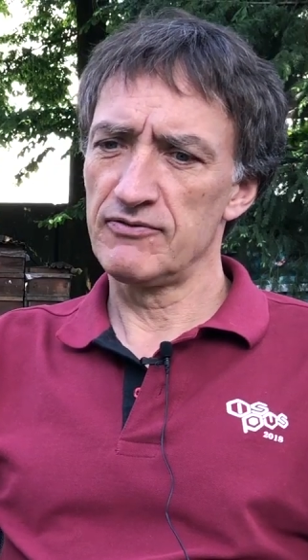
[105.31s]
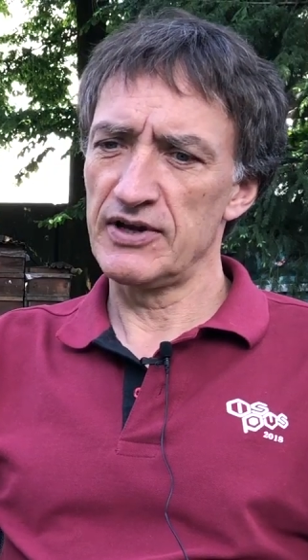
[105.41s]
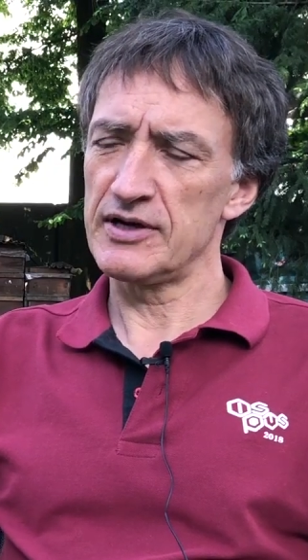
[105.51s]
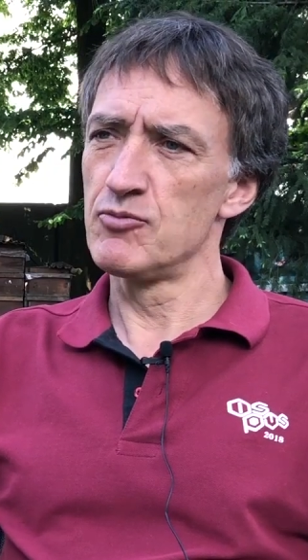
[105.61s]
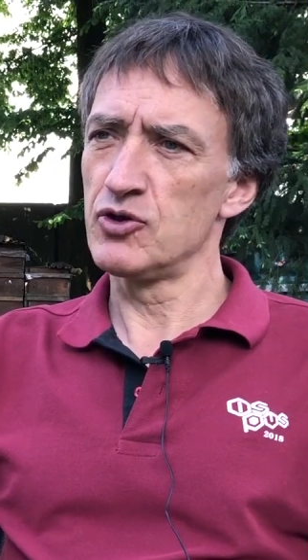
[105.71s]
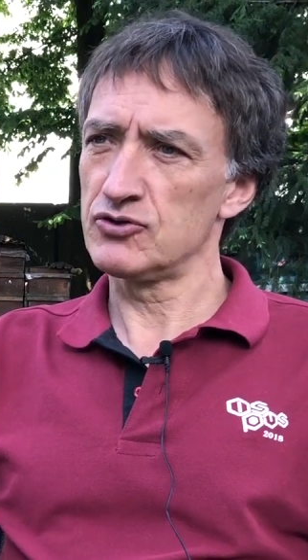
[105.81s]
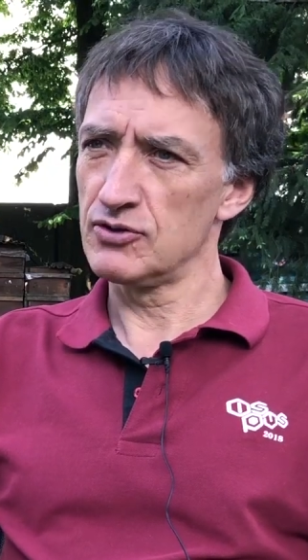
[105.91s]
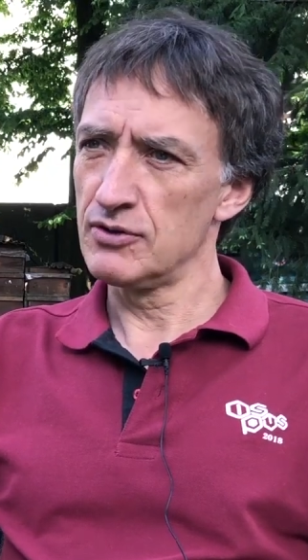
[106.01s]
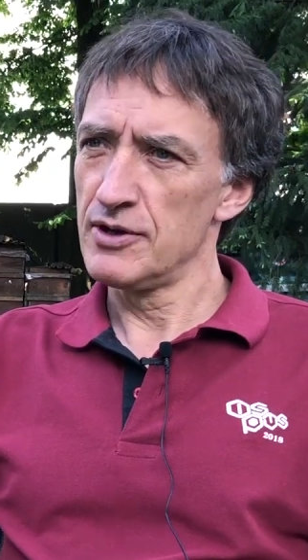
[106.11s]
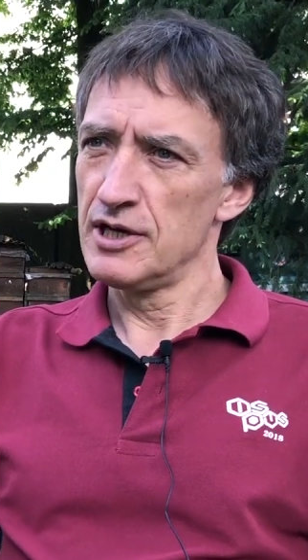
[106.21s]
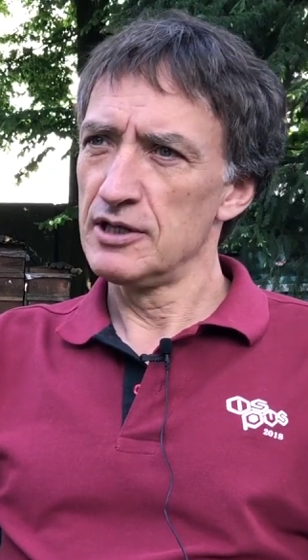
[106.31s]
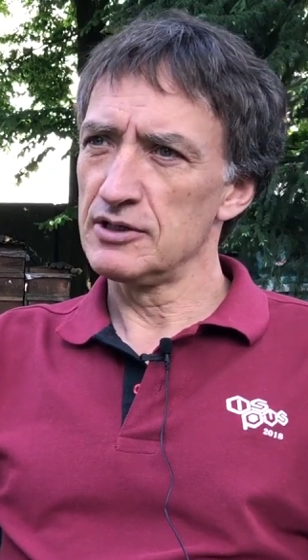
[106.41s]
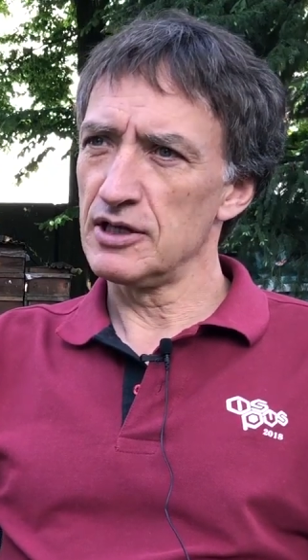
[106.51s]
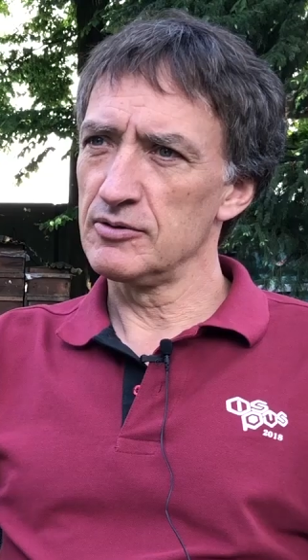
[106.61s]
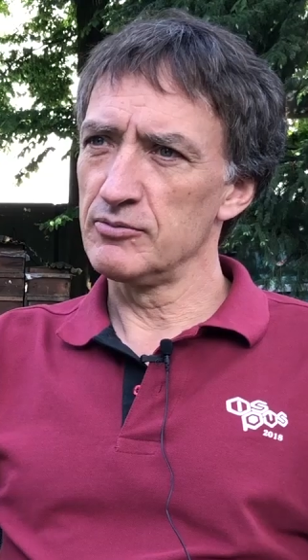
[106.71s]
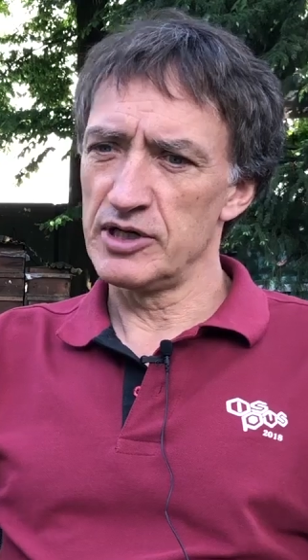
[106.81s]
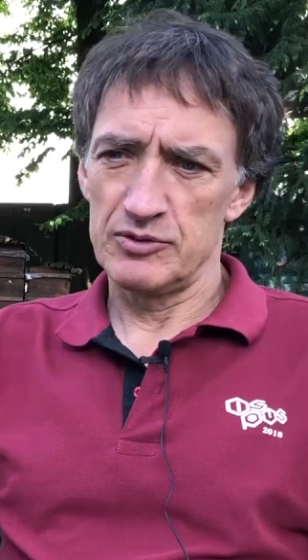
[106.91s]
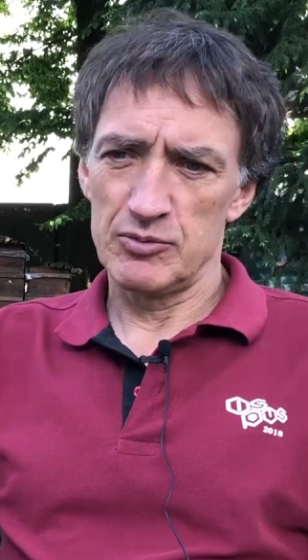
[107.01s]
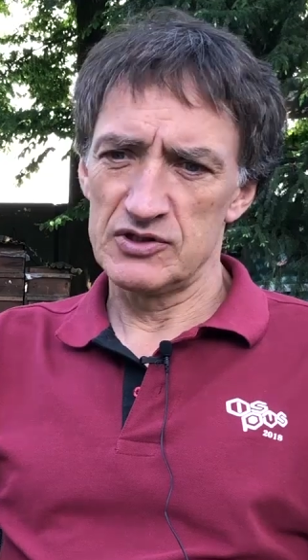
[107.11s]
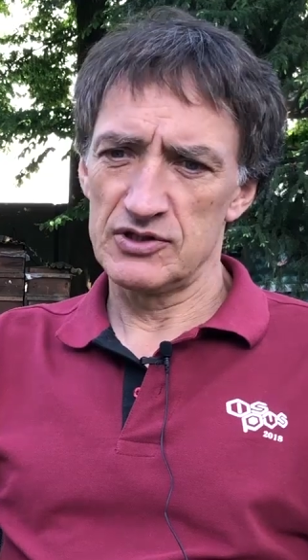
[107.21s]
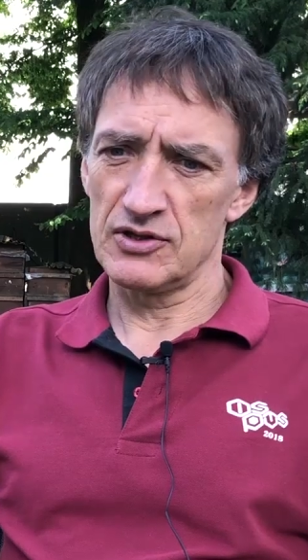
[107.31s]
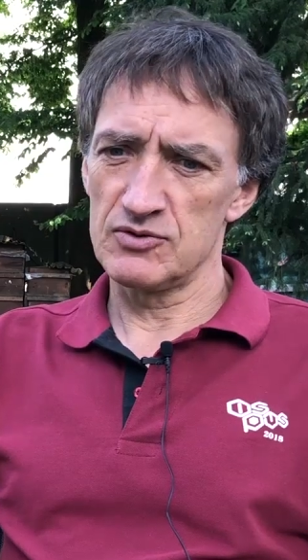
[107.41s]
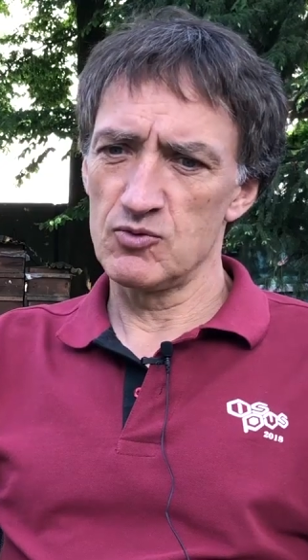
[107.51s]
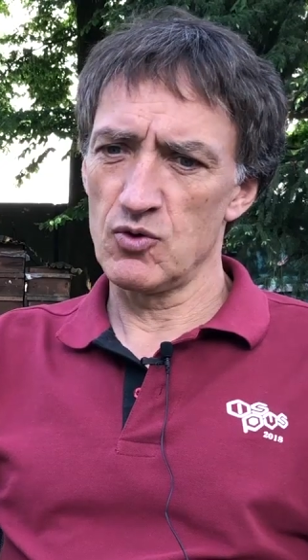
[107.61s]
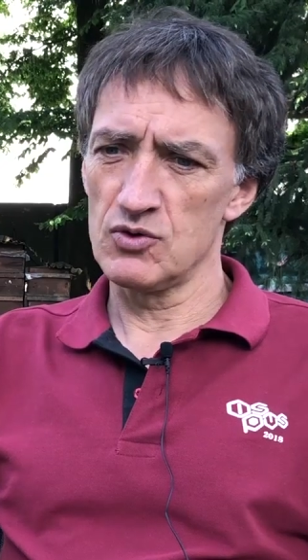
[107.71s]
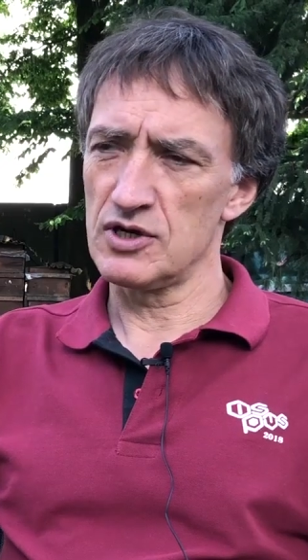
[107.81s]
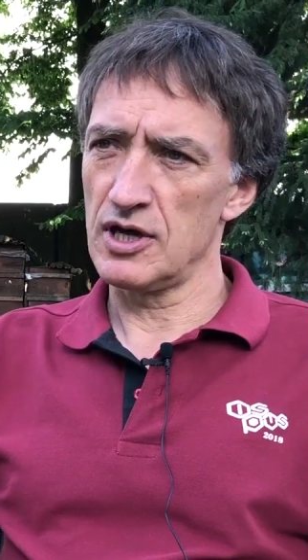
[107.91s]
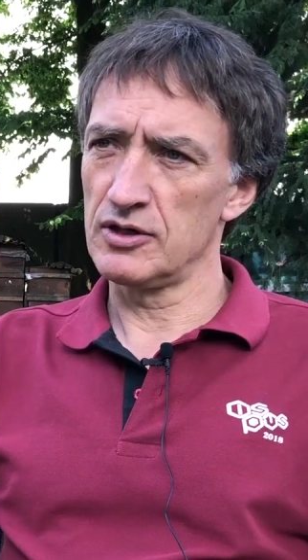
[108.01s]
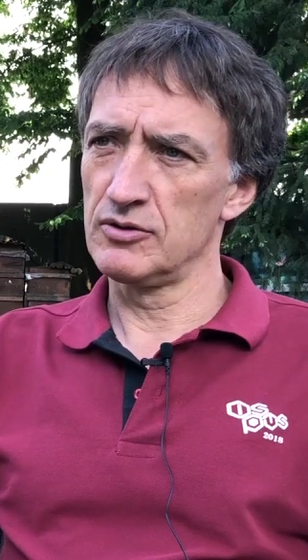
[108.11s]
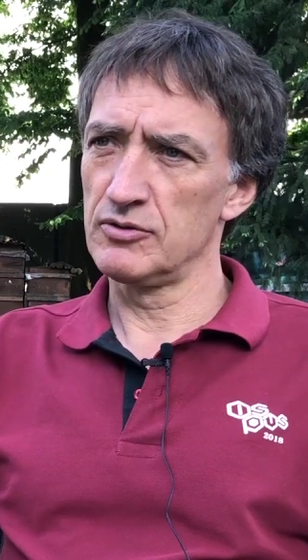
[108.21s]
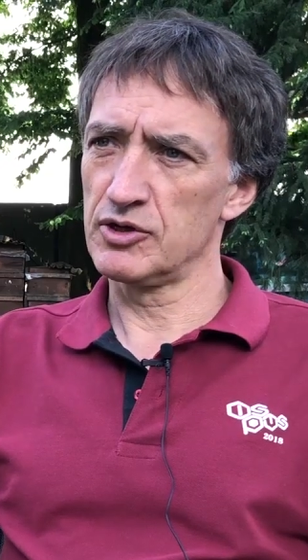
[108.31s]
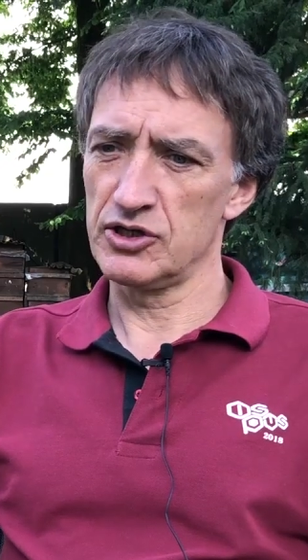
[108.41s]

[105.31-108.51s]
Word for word: werden möchte, dann meldet man sich da zum Kurs an,